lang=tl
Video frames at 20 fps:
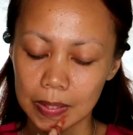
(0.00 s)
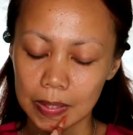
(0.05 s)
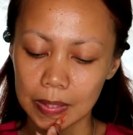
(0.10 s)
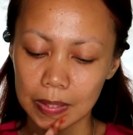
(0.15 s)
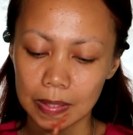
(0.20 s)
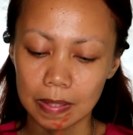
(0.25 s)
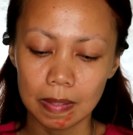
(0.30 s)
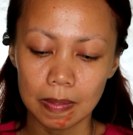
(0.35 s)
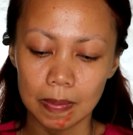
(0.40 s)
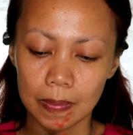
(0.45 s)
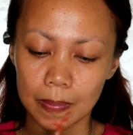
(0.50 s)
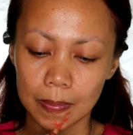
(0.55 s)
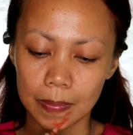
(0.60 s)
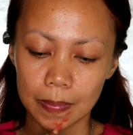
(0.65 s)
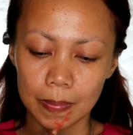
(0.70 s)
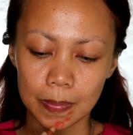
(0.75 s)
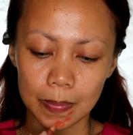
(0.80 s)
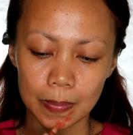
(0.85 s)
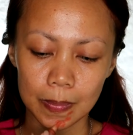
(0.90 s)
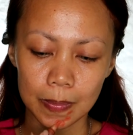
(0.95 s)
So,
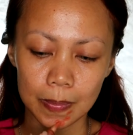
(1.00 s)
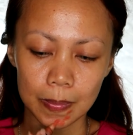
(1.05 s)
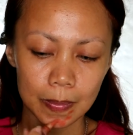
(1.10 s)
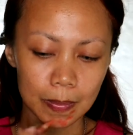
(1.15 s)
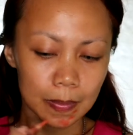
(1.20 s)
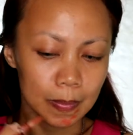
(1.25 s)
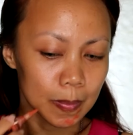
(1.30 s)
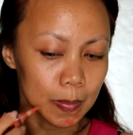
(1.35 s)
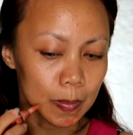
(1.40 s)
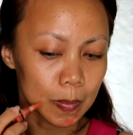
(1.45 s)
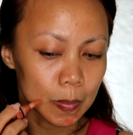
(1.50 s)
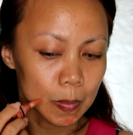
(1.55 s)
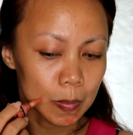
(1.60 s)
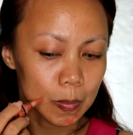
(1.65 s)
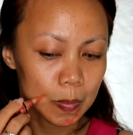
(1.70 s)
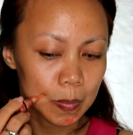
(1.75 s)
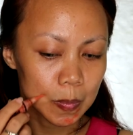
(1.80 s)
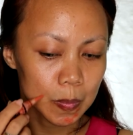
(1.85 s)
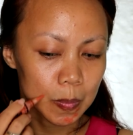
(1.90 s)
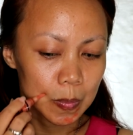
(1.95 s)
i-conceal ko siya yung
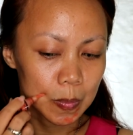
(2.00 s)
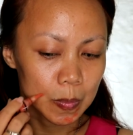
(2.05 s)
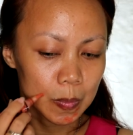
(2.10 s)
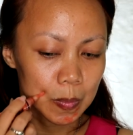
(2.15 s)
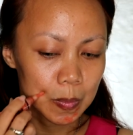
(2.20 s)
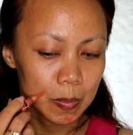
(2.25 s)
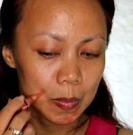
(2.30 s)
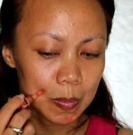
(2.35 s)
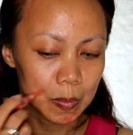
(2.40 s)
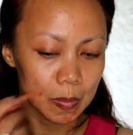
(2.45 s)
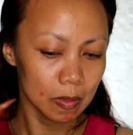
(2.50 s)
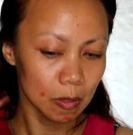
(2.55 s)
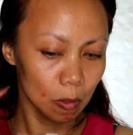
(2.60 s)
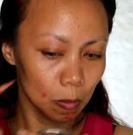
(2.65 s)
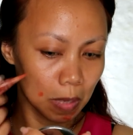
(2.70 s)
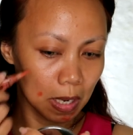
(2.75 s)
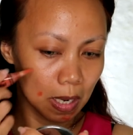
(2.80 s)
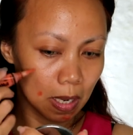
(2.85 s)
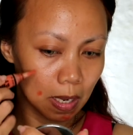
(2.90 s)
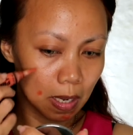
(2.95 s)
mga dark spots
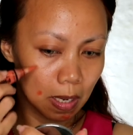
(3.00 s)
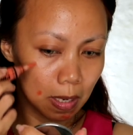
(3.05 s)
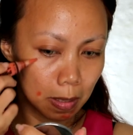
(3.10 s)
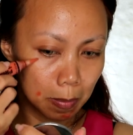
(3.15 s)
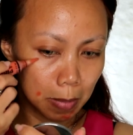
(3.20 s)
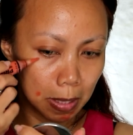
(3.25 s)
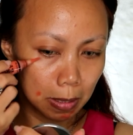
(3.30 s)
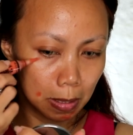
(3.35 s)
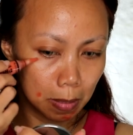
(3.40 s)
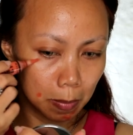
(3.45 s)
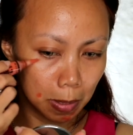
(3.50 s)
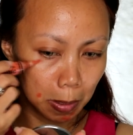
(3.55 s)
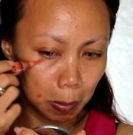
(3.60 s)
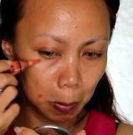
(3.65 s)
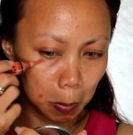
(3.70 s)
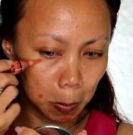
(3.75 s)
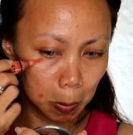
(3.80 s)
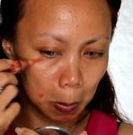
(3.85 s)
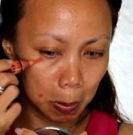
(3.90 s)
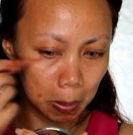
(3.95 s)
dito ng
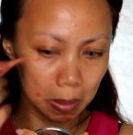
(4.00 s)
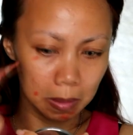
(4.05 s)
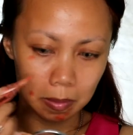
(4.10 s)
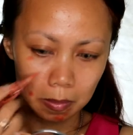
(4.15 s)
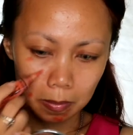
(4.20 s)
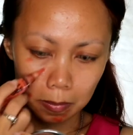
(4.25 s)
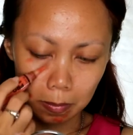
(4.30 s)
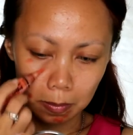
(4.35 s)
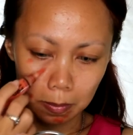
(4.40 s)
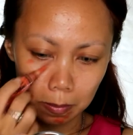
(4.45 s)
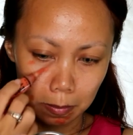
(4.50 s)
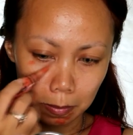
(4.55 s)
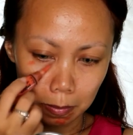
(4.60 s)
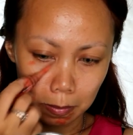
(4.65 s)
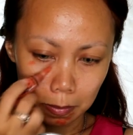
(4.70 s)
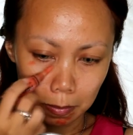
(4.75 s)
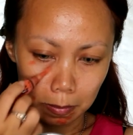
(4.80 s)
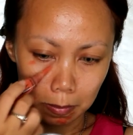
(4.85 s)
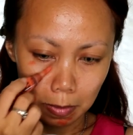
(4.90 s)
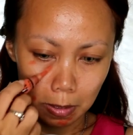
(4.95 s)
LA Girl
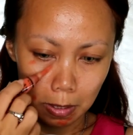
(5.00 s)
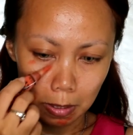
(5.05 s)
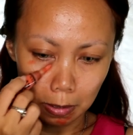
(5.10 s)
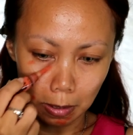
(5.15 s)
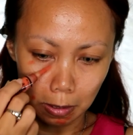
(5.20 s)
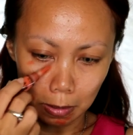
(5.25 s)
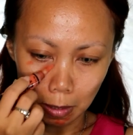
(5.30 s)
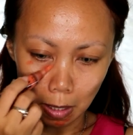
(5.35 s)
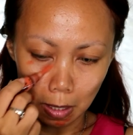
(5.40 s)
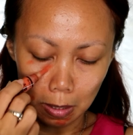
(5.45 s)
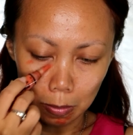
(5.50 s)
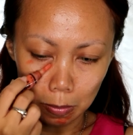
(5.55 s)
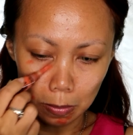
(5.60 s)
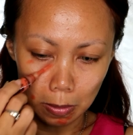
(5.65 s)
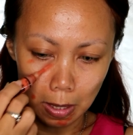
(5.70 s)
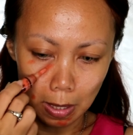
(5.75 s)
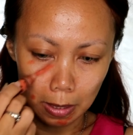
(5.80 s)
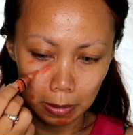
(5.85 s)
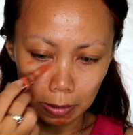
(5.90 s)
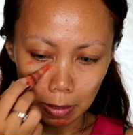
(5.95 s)
Concealer.
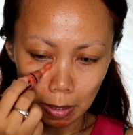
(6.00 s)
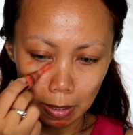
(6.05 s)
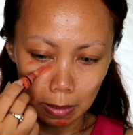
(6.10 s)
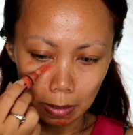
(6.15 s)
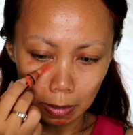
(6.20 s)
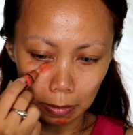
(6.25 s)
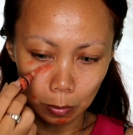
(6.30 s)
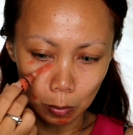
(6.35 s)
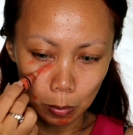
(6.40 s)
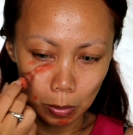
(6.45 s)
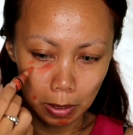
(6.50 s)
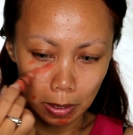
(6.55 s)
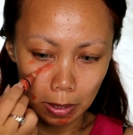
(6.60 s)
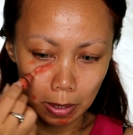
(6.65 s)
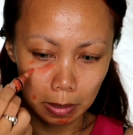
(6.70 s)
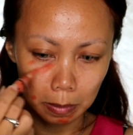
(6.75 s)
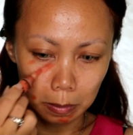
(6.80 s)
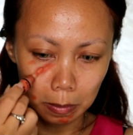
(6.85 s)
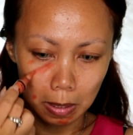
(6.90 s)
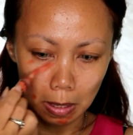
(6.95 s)
Itatago natin
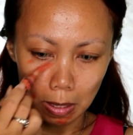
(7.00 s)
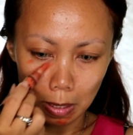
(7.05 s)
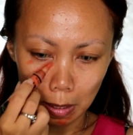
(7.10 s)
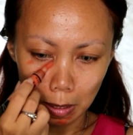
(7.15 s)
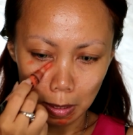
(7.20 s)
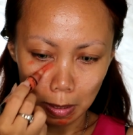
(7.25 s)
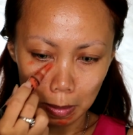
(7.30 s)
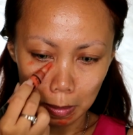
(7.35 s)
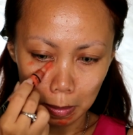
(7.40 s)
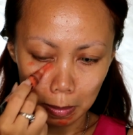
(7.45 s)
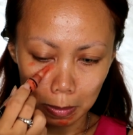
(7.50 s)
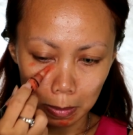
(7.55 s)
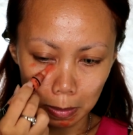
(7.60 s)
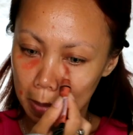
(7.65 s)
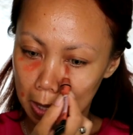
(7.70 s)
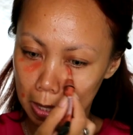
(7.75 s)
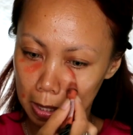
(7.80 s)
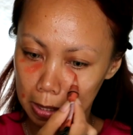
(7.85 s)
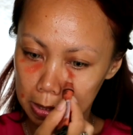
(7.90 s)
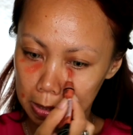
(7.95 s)
katulad ng mga
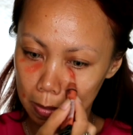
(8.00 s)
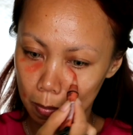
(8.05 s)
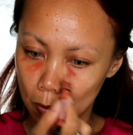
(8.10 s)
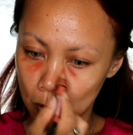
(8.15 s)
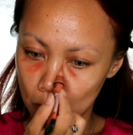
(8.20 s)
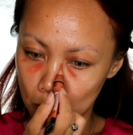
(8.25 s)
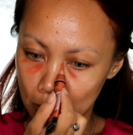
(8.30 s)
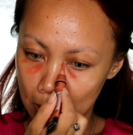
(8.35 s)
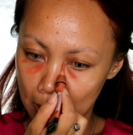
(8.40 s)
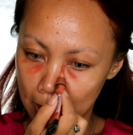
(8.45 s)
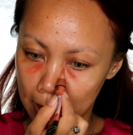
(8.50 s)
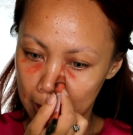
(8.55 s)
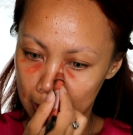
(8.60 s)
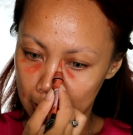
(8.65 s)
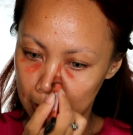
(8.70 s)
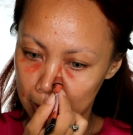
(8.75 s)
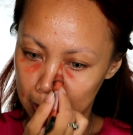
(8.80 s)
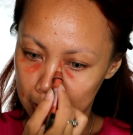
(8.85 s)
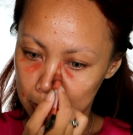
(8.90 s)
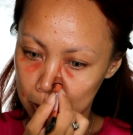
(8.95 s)
mala sa
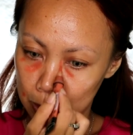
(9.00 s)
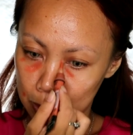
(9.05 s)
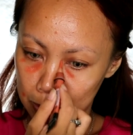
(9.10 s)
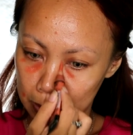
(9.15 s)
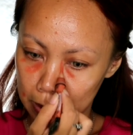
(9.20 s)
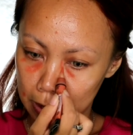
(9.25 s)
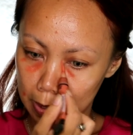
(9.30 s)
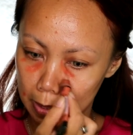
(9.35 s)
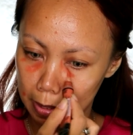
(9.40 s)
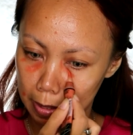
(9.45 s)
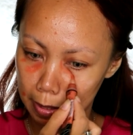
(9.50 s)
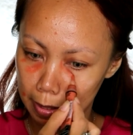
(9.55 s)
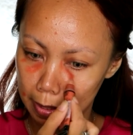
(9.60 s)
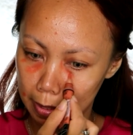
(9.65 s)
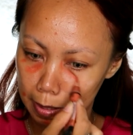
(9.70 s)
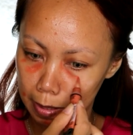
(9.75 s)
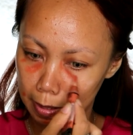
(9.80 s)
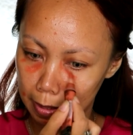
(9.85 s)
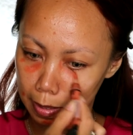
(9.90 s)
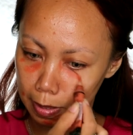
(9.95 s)
buhay, New Year
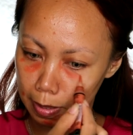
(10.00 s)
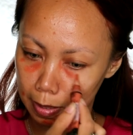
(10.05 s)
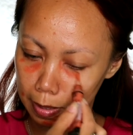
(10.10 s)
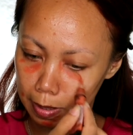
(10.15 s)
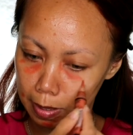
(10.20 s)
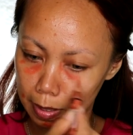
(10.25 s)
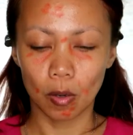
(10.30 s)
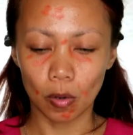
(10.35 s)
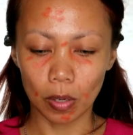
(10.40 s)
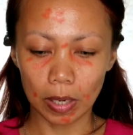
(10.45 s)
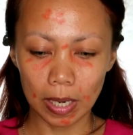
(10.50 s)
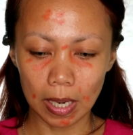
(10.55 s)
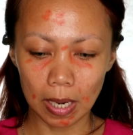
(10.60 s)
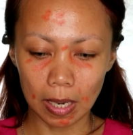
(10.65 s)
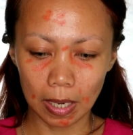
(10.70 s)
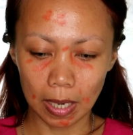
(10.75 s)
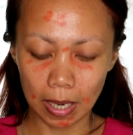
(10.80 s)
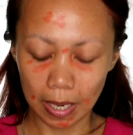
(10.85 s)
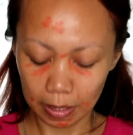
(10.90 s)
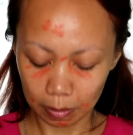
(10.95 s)
na. Okay
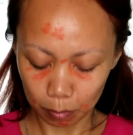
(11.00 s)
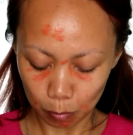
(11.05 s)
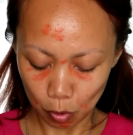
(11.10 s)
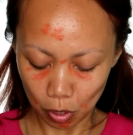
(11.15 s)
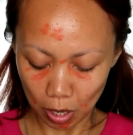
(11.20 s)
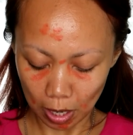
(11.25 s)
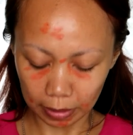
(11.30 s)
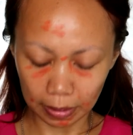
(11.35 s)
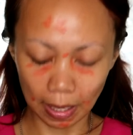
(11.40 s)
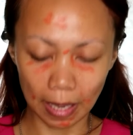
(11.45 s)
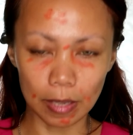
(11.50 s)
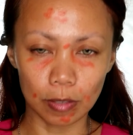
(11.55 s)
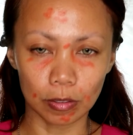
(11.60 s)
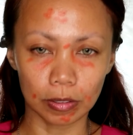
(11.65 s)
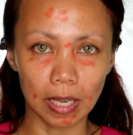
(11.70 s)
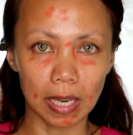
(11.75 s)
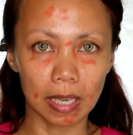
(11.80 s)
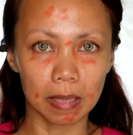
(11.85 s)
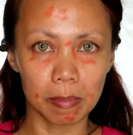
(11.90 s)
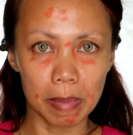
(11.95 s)
lang kahit mukha
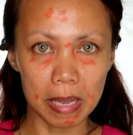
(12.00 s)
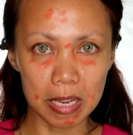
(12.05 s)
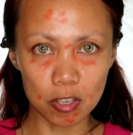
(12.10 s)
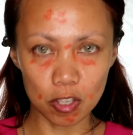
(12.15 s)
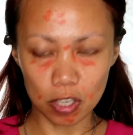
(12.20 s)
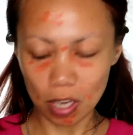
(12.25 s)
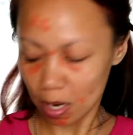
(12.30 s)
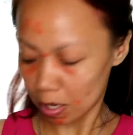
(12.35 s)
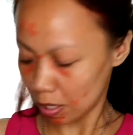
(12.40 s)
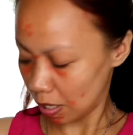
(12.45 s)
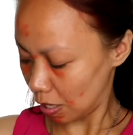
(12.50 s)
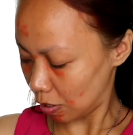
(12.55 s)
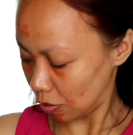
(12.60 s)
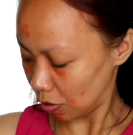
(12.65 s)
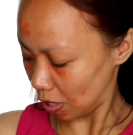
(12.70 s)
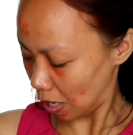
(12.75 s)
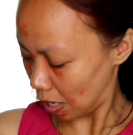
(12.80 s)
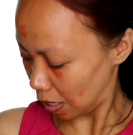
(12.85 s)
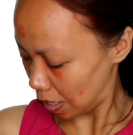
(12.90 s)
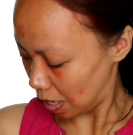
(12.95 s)
tayong Dalmatian,
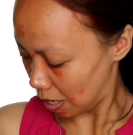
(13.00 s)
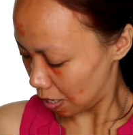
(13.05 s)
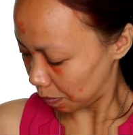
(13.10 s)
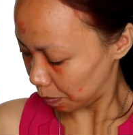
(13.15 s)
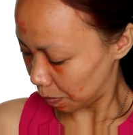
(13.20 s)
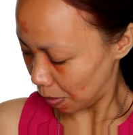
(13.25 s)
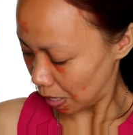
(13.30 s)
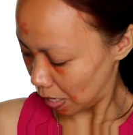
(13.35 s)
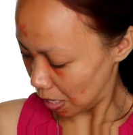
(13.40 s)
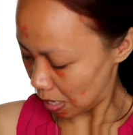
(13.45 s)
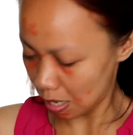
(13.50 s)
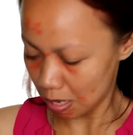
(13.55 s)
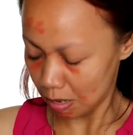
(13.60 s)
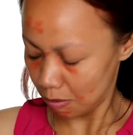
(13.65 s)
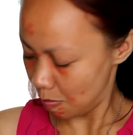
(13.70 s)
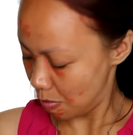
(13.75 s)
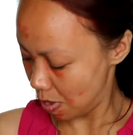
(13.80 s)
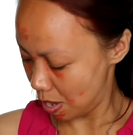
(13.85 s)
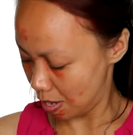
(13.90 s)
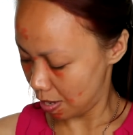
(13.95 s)
ganun talaga ang
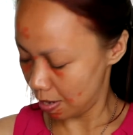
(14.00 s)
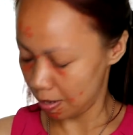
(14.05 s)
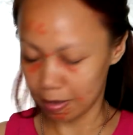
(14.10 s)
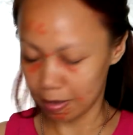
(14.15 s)
pag-ibig.